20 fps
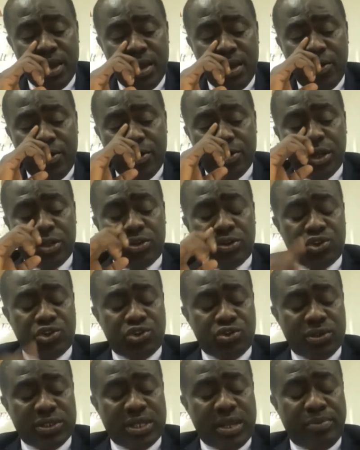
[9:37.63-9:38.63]
Une autre
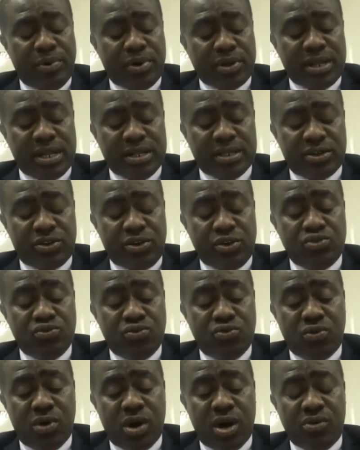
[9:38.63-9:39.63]
chose importante que
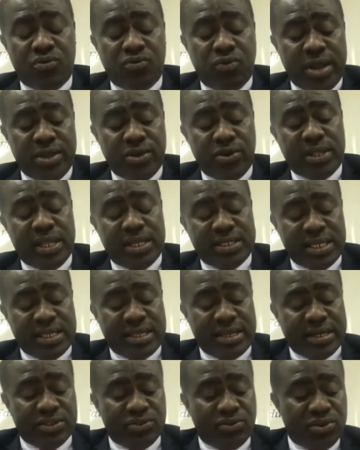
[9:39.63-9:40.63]
nous euh, voyons dans cette
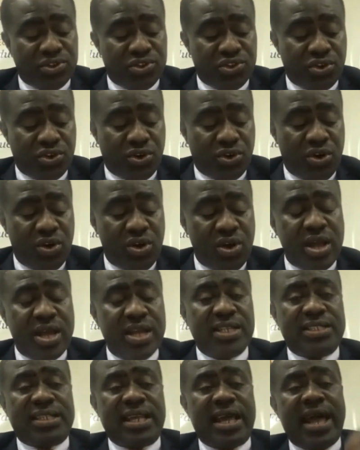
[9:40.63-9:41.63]
résolution,
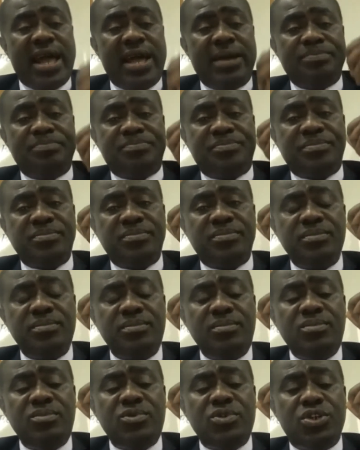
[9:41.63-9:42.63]
c'est
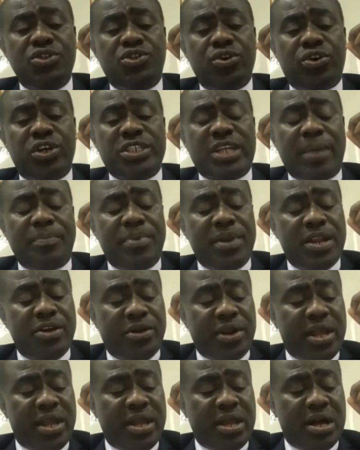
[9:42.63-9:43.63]
ce que
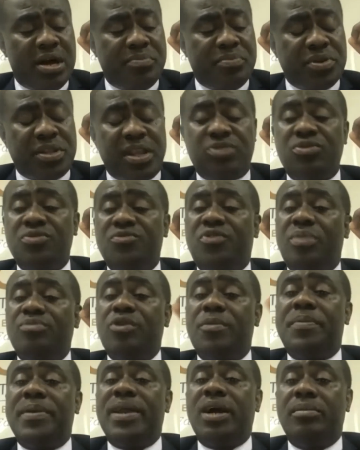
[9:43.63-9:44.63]
j'appellerais euh, peut-être une forme de
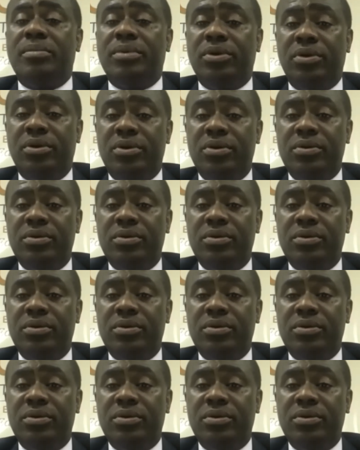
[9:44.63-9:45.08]
préambule,